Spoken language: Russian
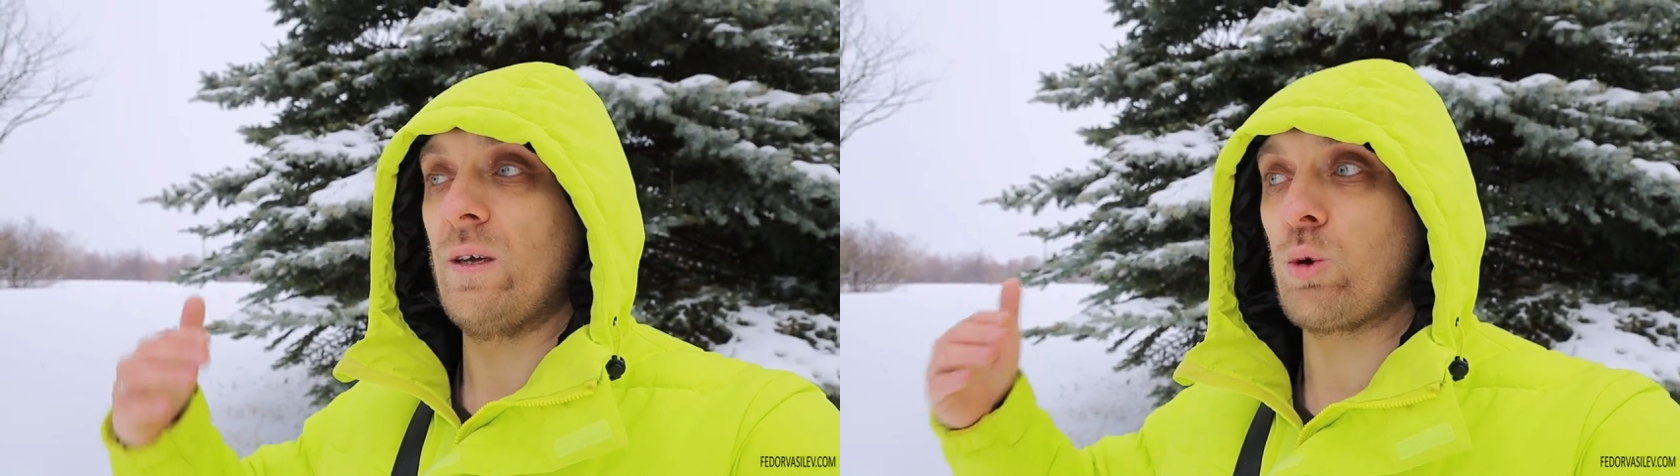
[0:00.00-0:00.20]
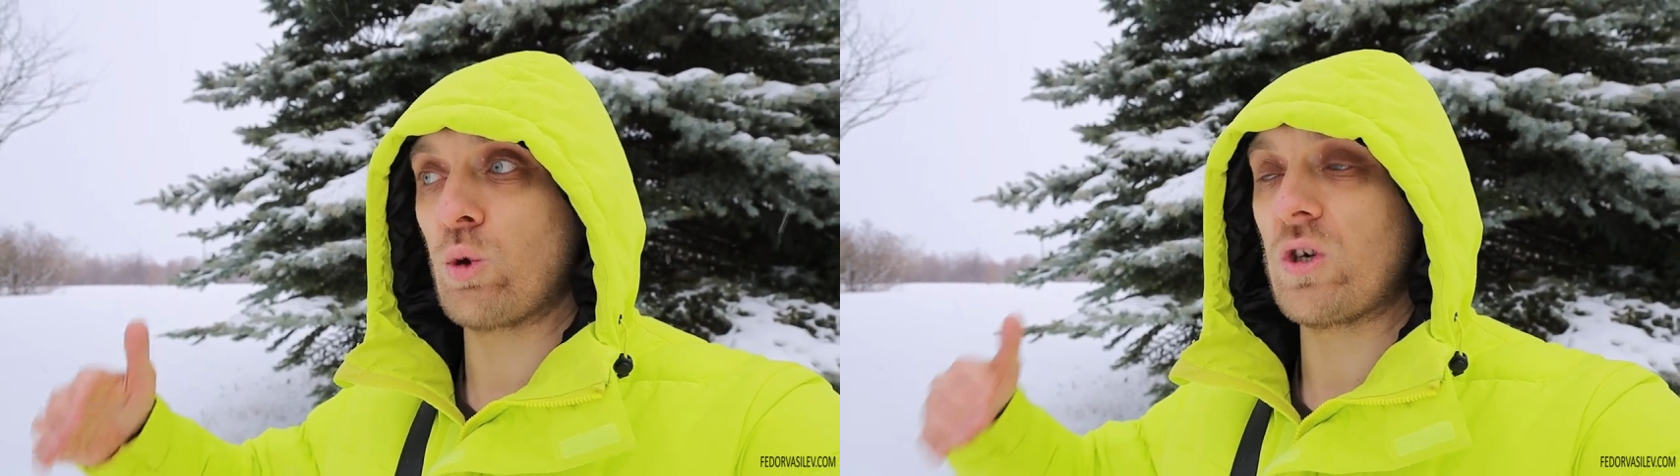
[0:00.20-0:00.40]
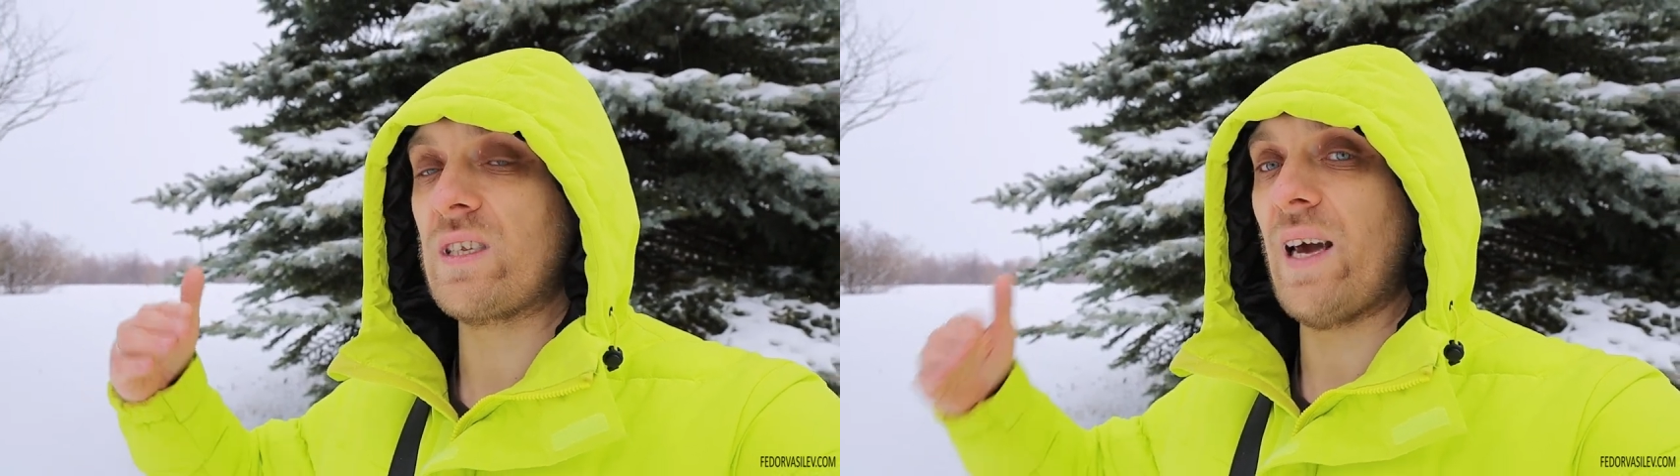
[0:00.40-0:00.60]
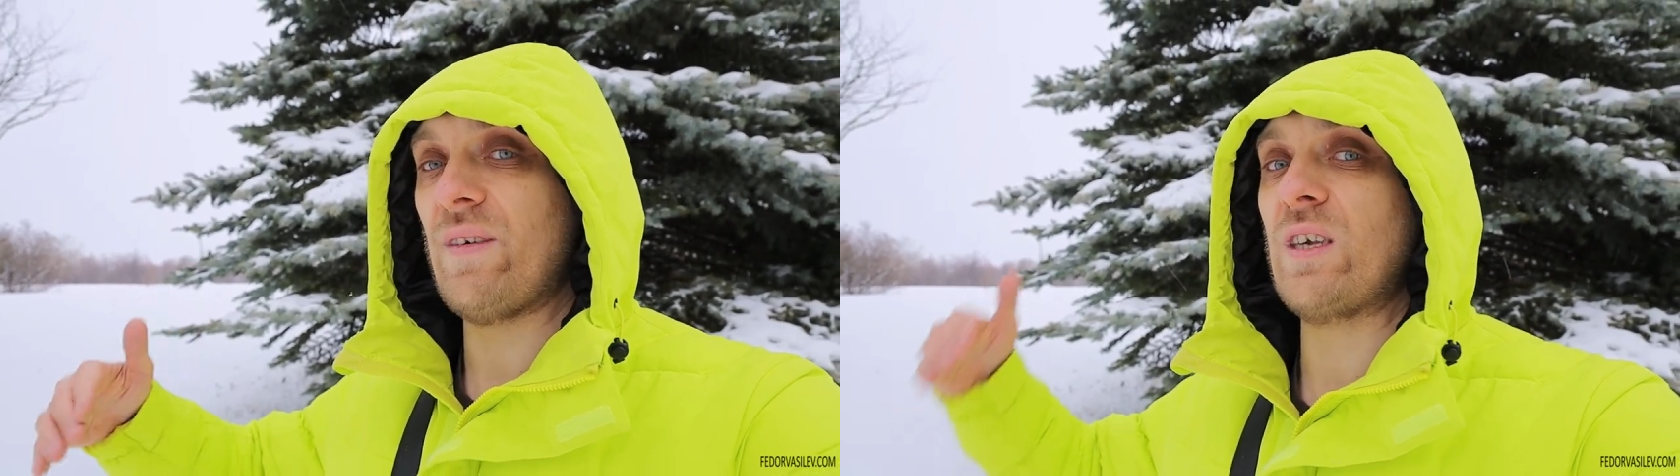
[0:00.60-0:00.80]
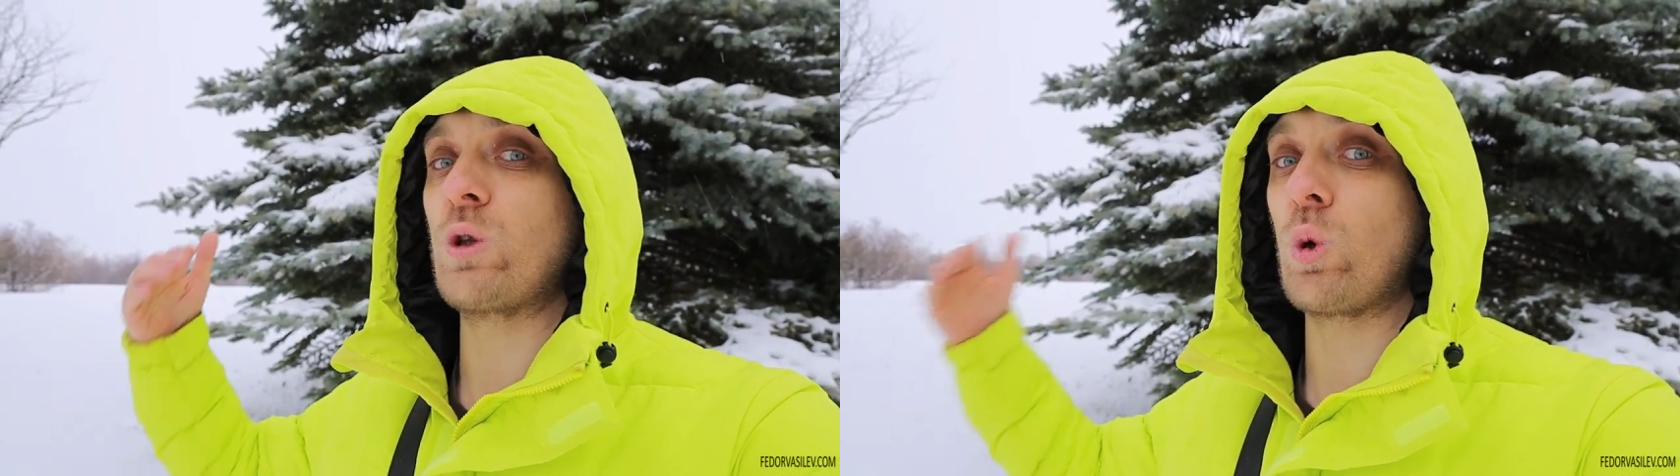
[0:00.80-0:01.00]
тут же
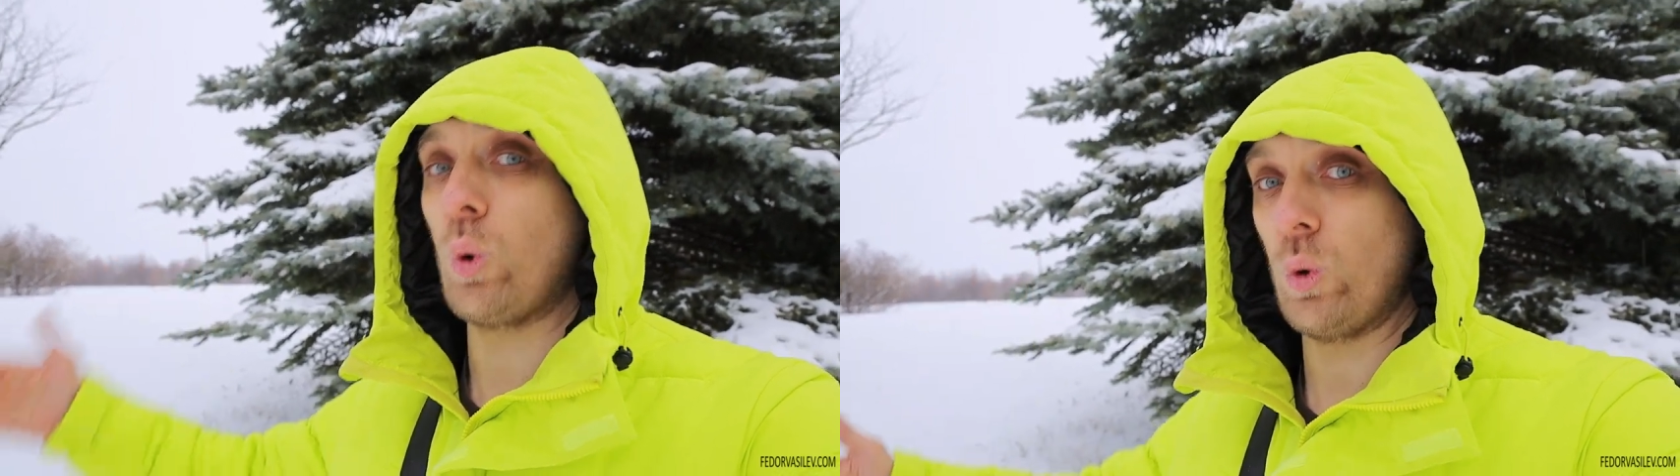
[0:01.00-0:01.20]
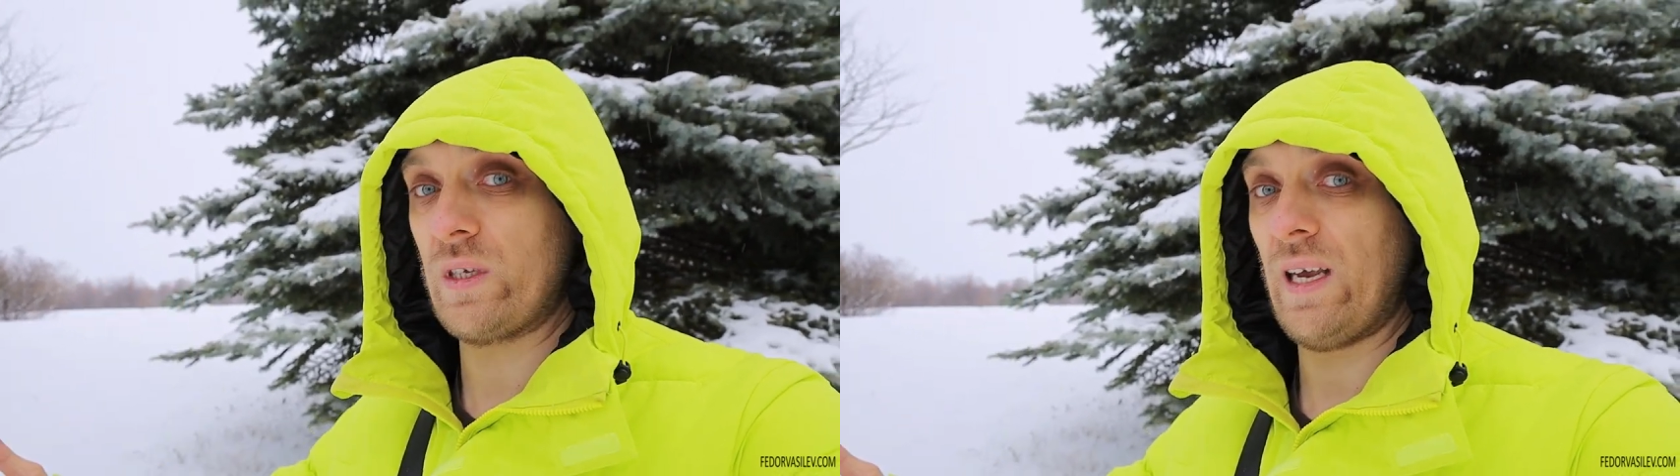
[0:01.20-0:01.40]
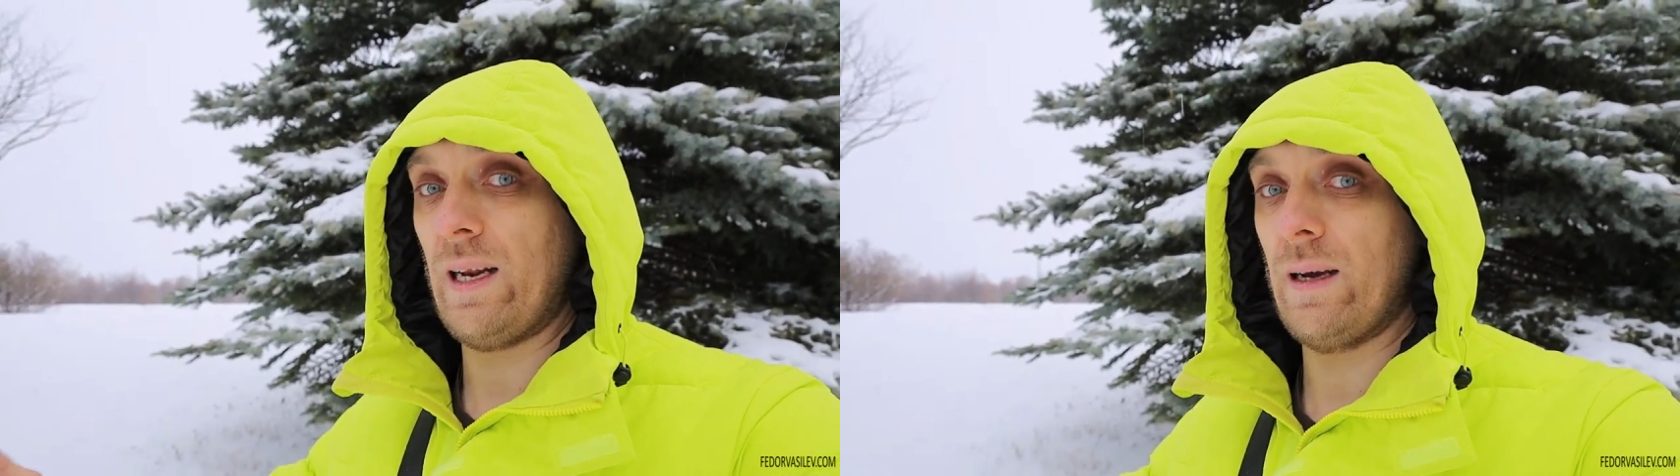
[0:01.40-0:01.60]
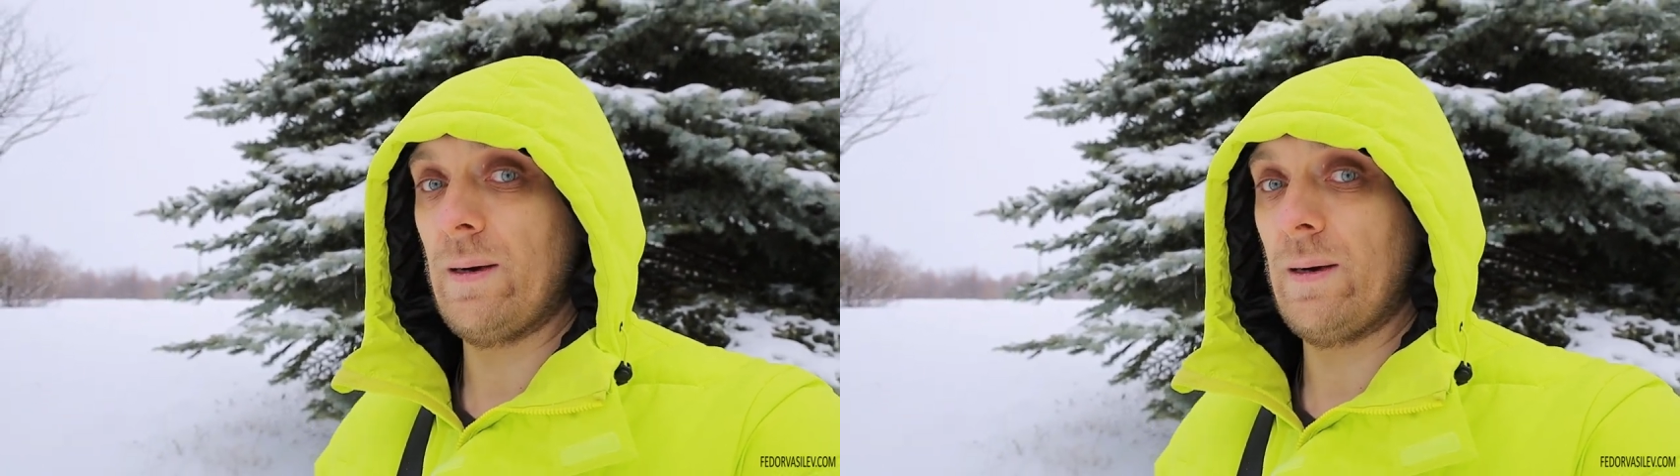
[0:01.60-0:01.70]
ставите другую цель.